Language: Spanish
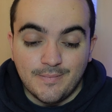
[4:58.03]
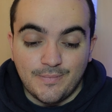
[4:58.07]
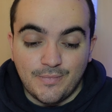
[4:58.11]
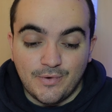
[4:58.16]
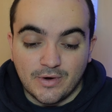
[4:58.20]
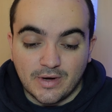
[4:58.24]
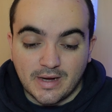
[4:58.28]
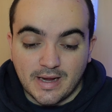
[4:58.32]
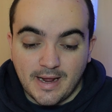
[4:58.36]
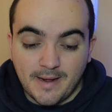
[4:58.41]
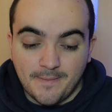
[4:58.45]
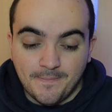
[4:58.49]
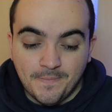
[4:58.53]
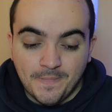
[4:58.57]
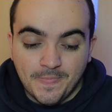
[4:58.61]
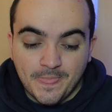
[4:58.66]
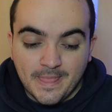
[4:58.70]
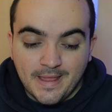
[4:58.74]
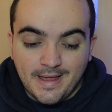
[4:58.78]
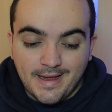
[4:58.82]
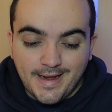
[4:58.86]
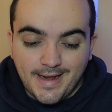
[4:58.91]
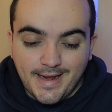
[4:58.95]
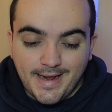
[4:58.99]
porque
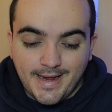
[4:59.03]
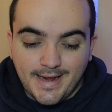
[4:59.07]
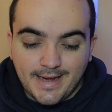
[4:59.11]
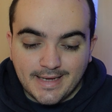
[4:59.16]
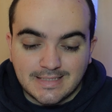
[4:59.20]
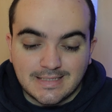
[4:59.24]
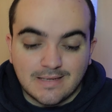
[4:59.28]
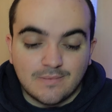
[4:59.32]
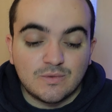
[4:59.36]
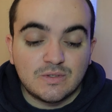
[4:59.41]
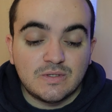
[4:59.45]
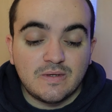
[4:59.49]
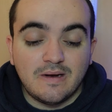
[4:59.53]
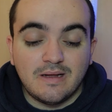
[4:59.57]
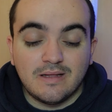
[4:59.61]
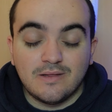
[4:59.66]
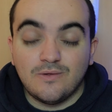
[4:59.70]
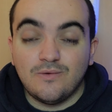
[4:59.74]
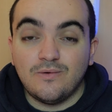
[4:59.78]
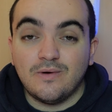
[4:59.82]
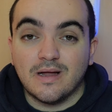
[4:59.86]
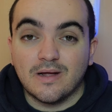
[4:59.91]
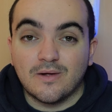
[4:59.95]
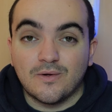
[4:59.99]
eh, estamos
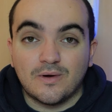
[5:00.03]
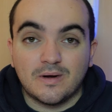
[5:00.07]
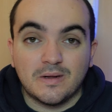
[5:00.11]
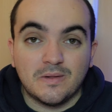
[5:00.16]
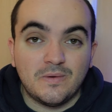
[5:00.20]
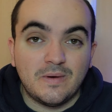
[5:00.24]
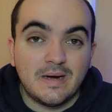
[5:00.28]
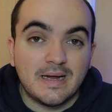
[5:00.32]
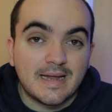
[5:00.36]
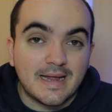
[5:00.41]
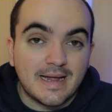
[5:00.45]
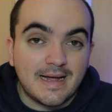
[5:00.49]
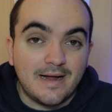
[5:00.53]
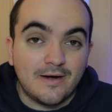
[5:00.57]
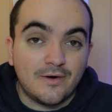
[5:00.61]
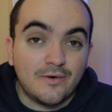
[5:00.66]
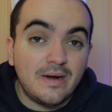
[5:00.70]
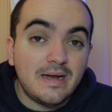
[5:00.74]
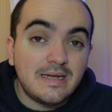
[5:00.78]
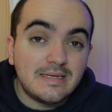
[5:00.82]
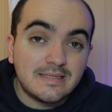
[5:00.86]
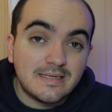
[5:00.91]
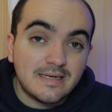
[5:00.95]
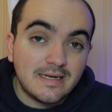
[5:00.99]
hablando de una corredora que
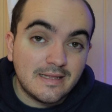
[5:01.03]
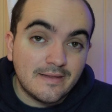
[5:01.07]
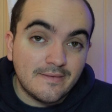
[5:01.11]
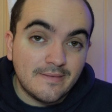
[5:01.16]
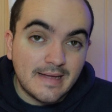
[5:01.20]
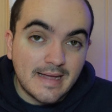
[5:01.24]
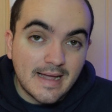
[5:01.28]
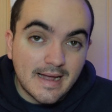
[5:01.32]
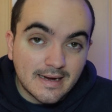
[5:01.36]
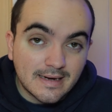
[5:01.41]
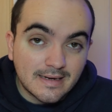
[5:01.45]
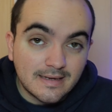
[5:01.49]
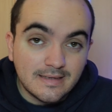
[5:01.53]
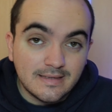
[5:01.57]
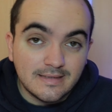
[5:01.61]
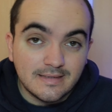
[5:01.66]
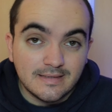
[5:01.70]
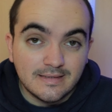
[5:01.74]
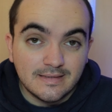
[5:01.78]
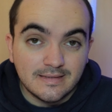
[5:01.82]
ganó la de Bianca,